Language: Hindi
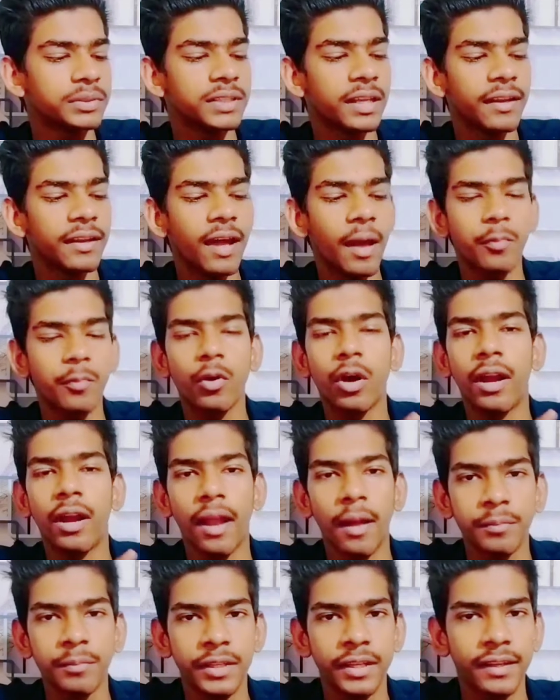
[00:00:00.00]
समझ जाना आपको
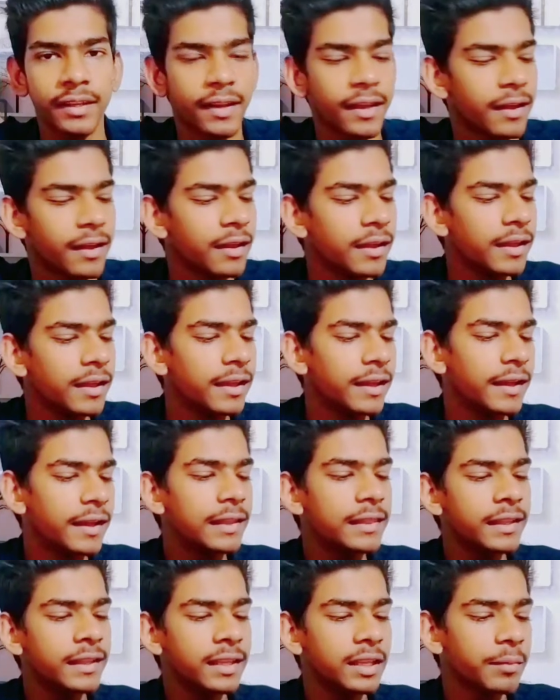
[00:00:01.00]
अलार्म दिख रहा है ए
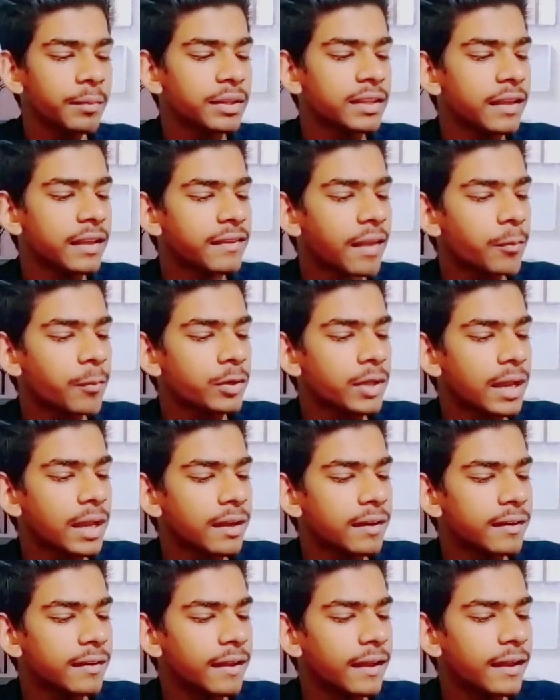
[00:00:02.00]
एल दिखने के बाद आपको क्या
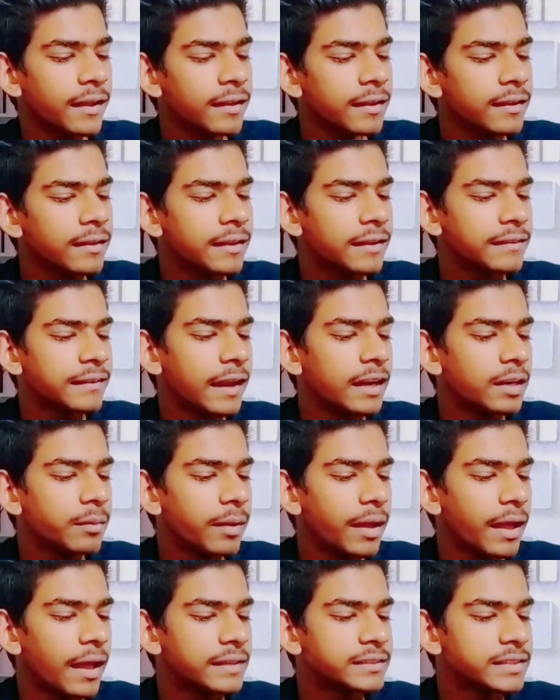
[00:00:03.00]
करना है या साइड
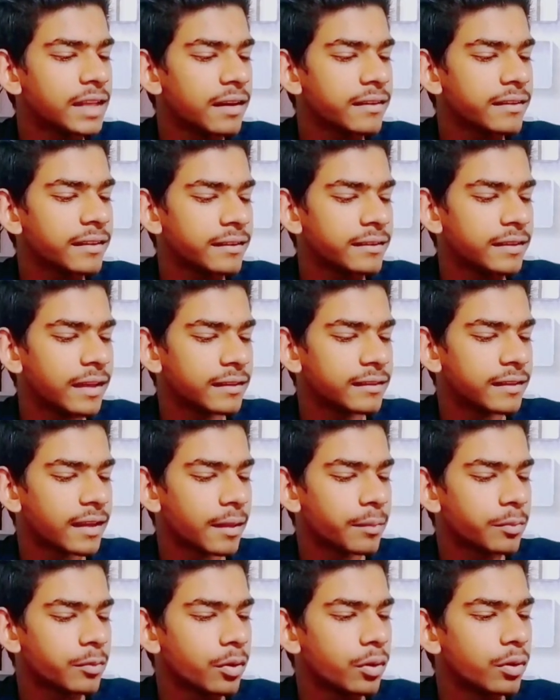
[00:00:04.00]
में एच आर दिख जाता
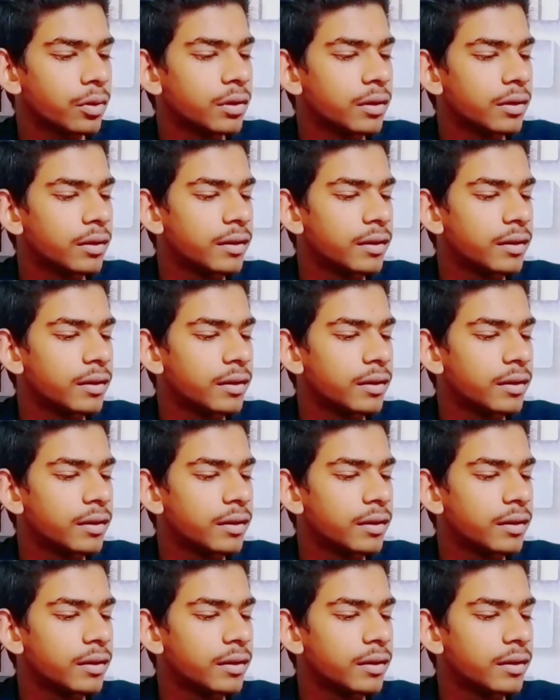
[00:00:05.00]
है आपको